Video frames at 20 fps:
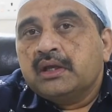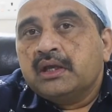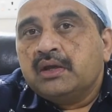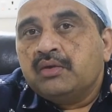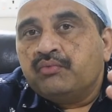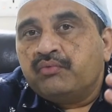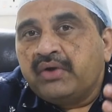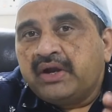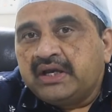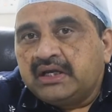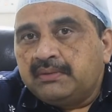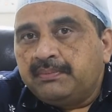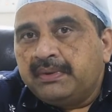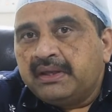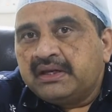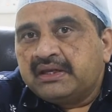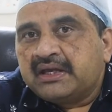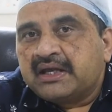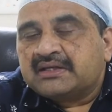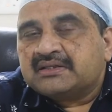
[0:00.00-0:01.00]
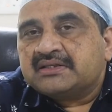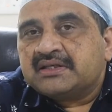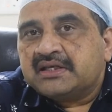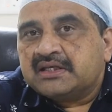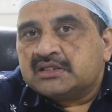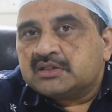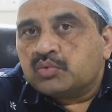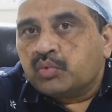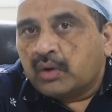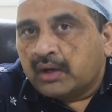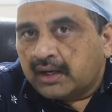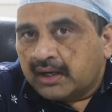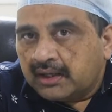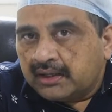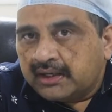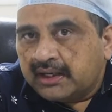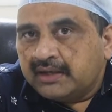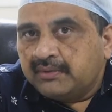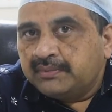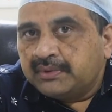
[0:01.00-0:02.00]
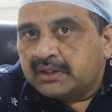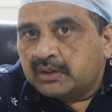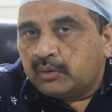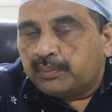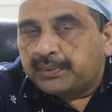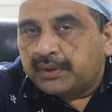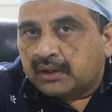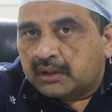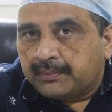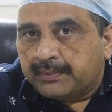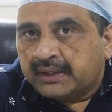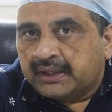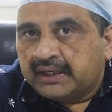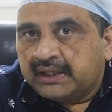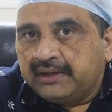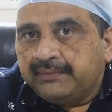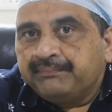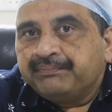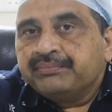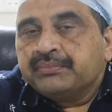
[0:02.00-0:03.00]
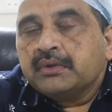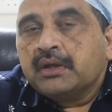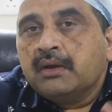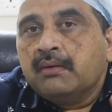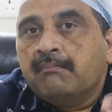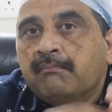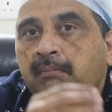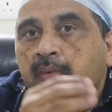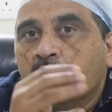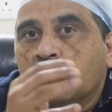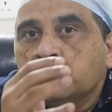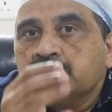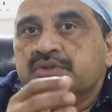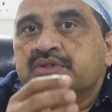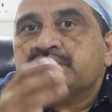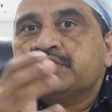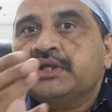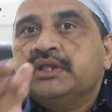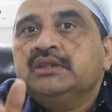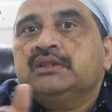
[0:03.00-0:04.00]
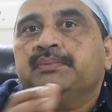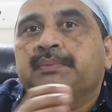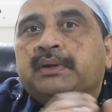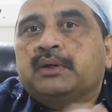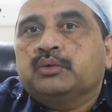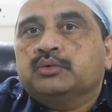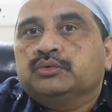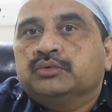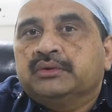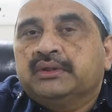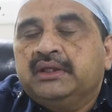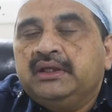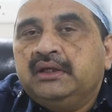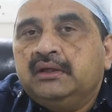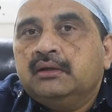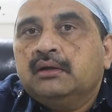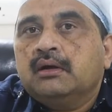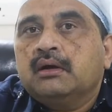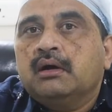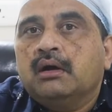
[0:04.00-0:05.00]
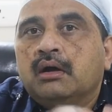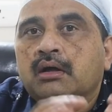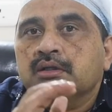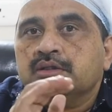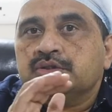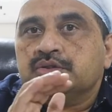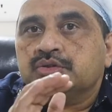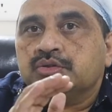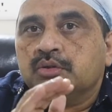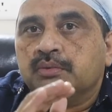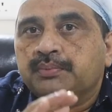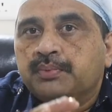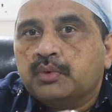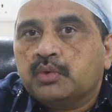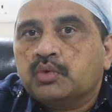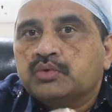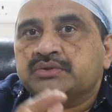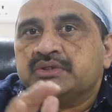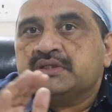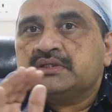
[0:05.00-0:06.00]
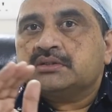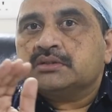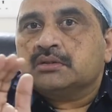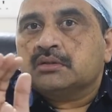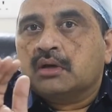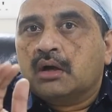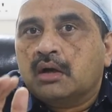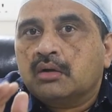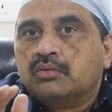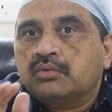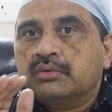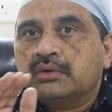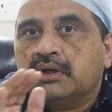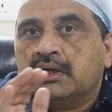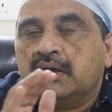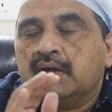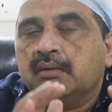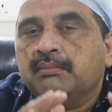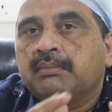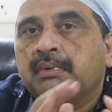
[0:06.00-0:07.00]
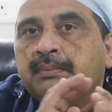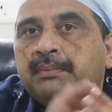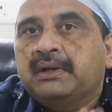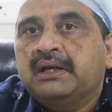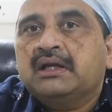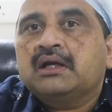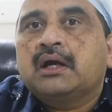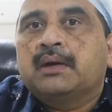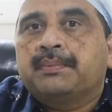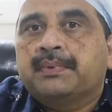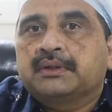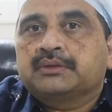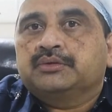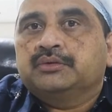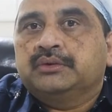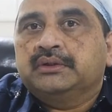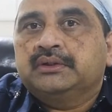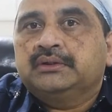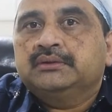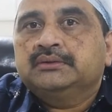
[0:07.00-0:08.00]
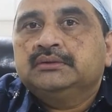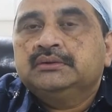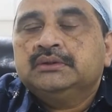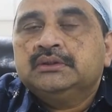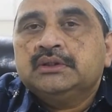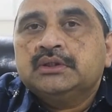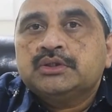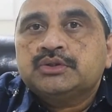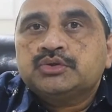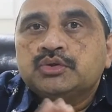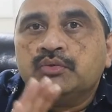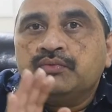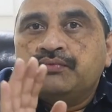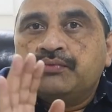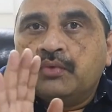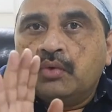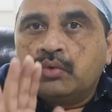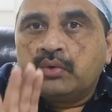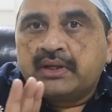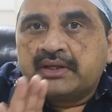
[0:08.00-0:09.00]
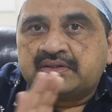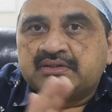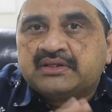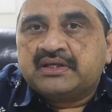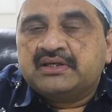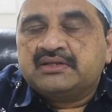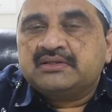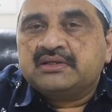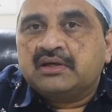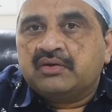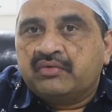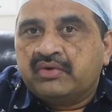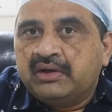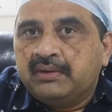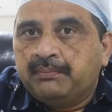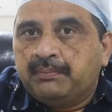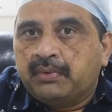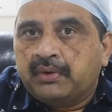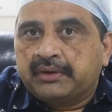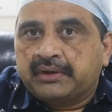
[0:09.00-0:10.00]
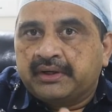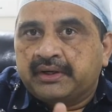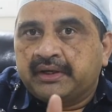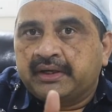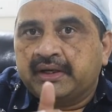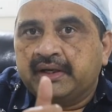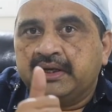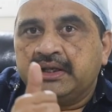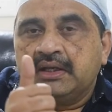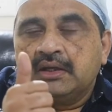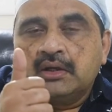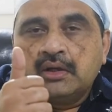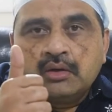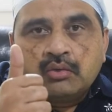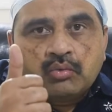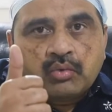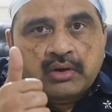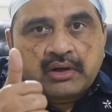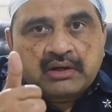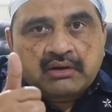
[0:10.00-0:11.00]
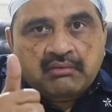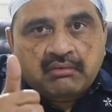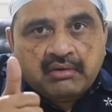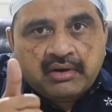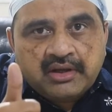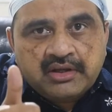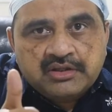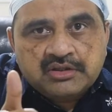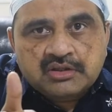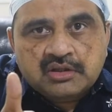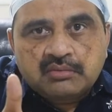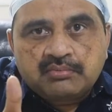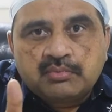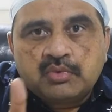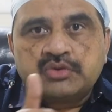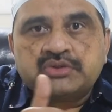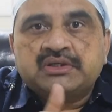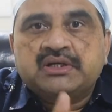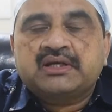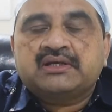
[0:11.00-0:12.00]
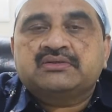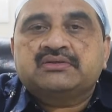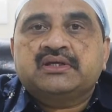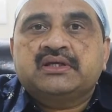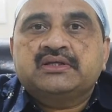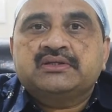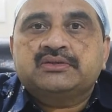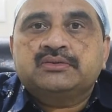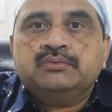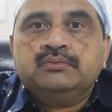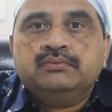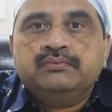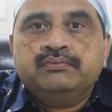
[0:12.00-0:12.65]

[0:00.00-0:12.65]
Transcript: ఈ వెయిట్ బేరింగ్ ఎక్సర్సైజ్ వల్ల ఏమిటి ఉపయోగం అంటే బోన్ స్ట్రెంగ్త్ పెరుగుతుంది ఆస్టియోపోరోసిస్ రాకుండా మిమ్మల్ని కాపాడుతుంది సో ఫోర్ ఎక్సర్సైజ్ ఆర్ వెరీ ఇంపార్టెంట్ అండి ఒకటి రేంజ్ ఆఫ్ మోషన్ ఎక్సర్సైజ్